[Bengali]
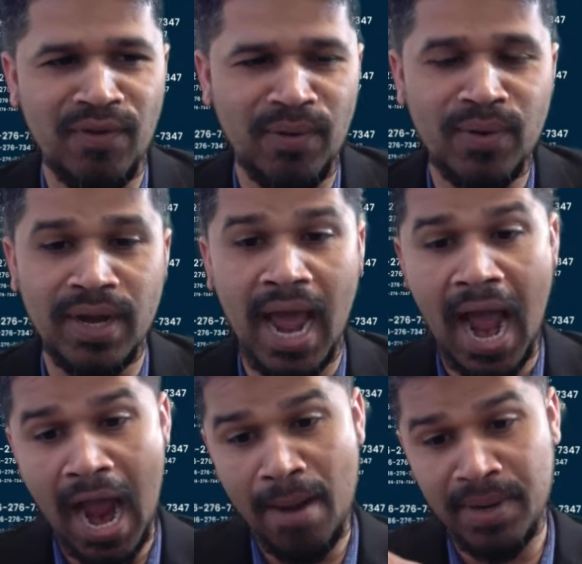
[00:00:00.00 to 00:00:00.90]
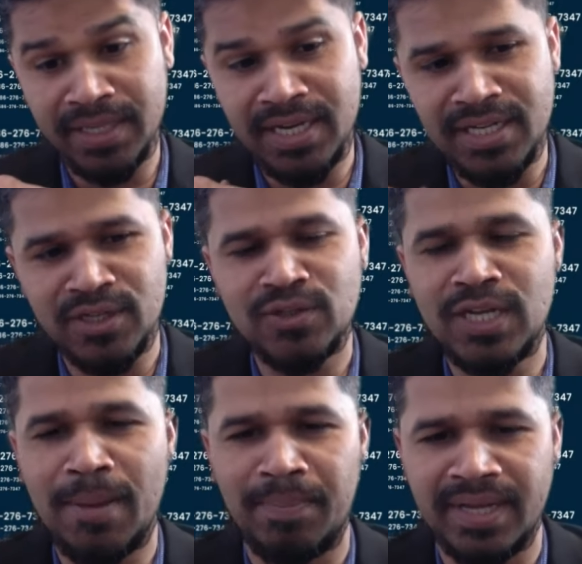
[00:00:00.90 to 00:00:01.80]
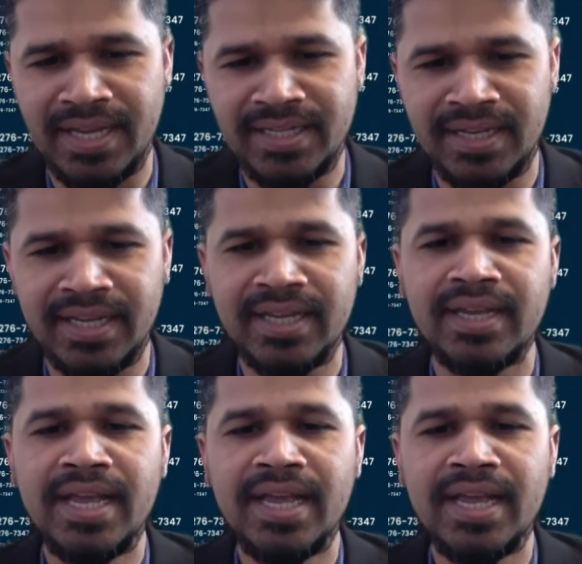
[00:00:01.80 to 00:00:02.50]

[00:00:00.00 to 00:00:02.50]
ফলো করে আমাদের নিজস্ব অ্যাপ্লিকেশনে